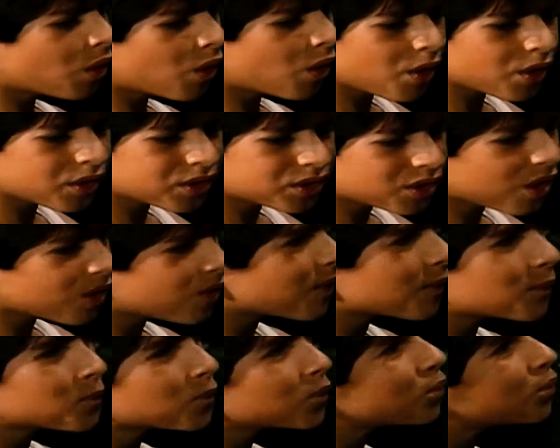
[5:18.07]
Oh,
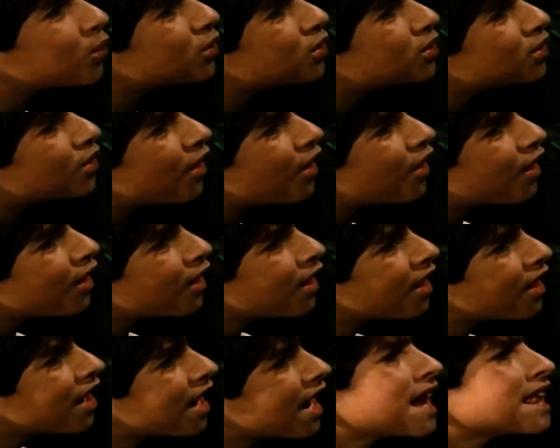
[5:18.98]
yun ang kaisipan?
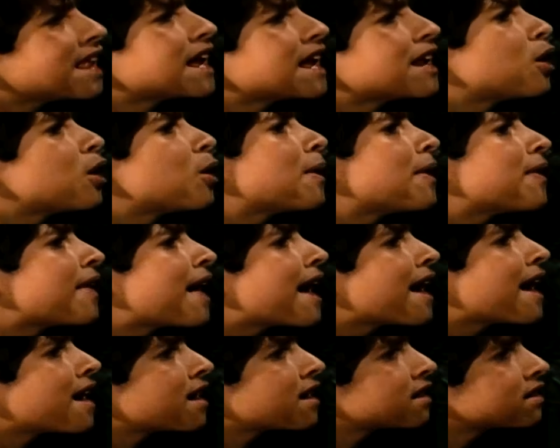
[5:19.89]
Bago
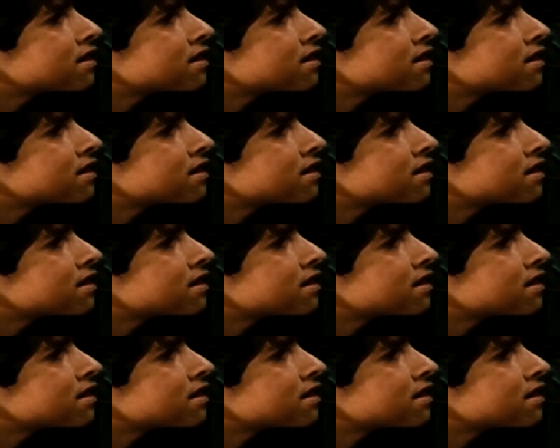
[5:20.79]
yan